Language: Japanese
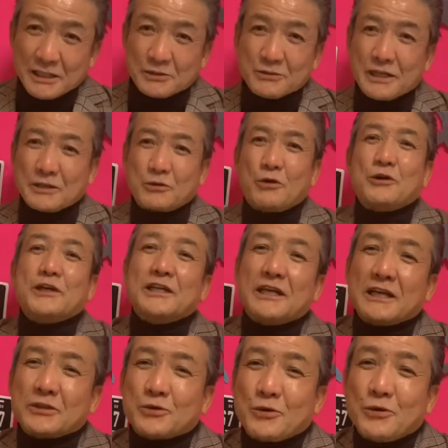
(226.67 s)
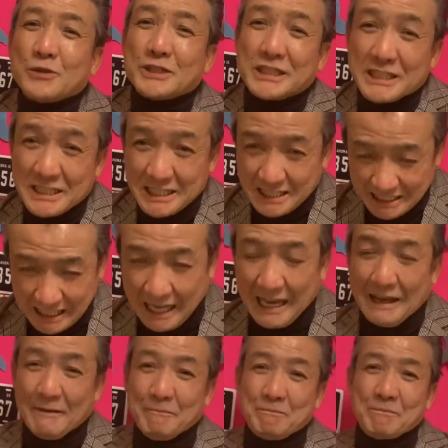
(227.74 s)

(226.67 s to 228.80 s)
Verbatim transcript: で、トイレ掃除して、